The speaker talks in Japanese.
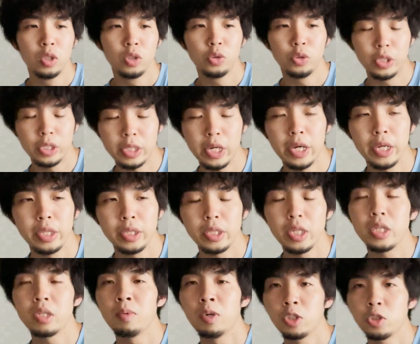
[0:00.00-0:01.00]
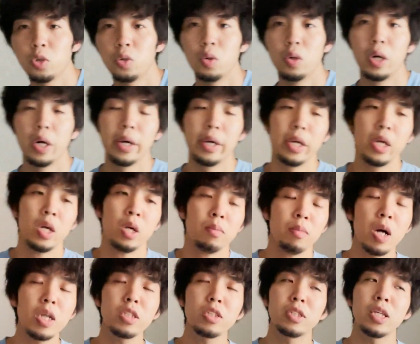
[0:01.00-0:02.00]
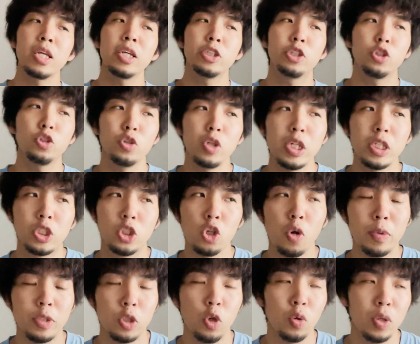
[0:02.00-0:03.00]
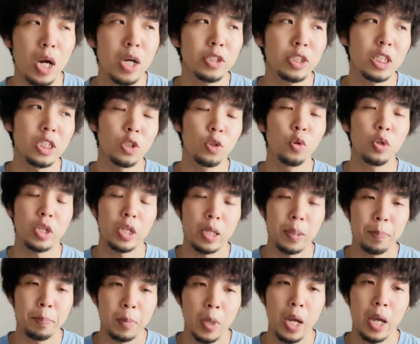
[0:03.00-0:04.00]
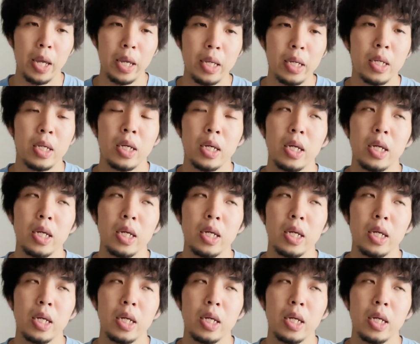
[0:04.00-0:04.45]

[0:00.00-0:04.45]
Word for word: と振り返っていきましょう。はい。まず先週の日曜日、昇格したその日、はい。